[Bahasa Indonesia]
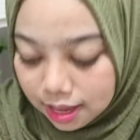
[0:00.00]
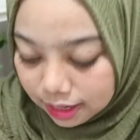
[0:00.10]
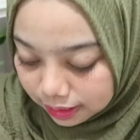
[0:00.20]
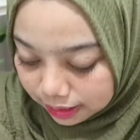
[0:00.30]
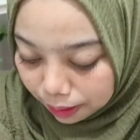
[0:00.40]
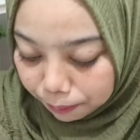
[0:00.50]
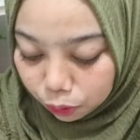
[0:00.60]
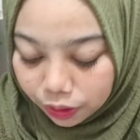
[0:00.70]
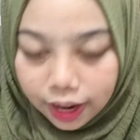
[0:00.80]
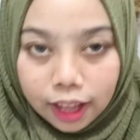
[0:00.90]
setelah
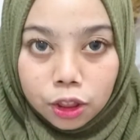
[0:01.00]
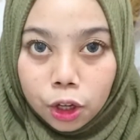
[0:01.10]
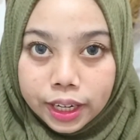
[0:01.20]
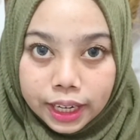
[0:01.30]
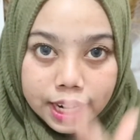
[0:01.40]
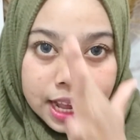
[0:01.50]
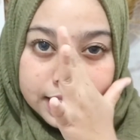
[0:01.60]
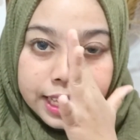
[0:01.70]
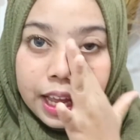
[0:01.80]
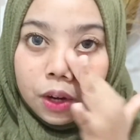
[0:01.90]
menggunakan toner
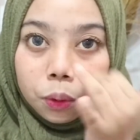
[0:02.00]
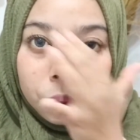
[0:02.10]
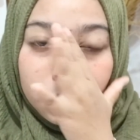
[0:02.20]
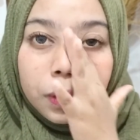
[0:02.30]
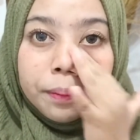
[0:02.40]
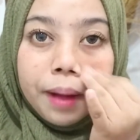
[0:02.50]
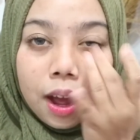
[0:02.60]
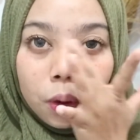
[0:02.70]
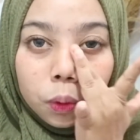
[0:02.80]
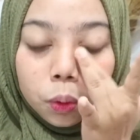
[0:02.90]
dan serum
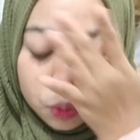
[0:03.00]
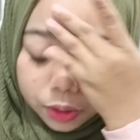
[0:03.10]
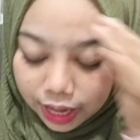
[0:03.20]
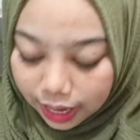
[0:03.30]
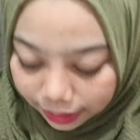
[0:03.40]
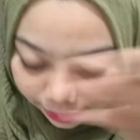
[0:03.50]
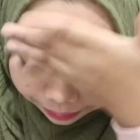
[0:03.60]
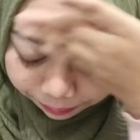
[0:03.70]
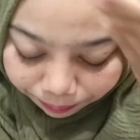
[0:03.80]
aku gunain